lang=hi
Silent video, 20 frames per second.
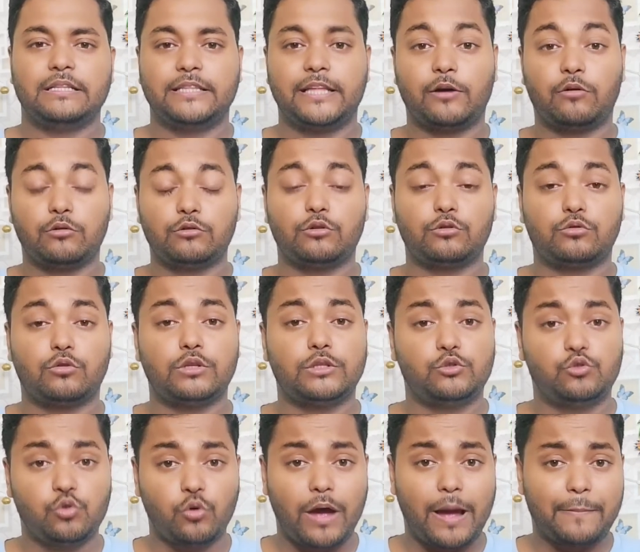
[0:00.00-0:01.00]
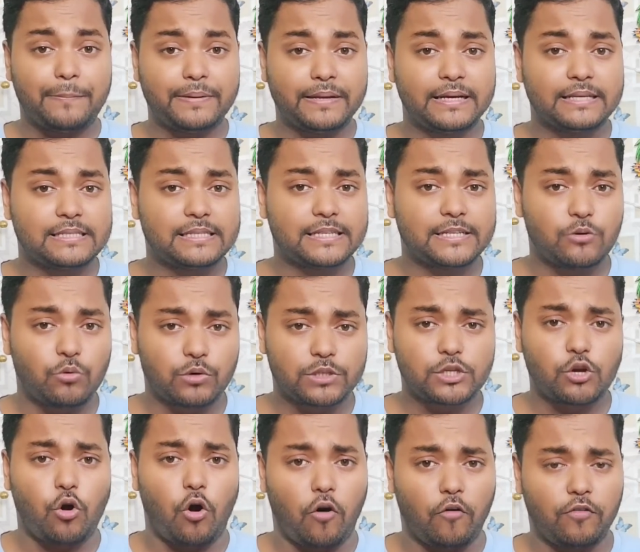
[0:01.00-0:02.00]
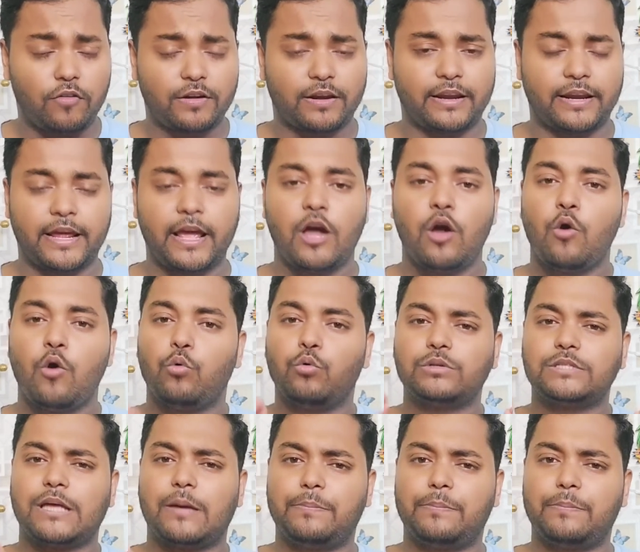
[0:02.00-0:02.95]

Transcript: देखो दोस्तों जो एप्लीकेशन की ओर से ऑफर है उस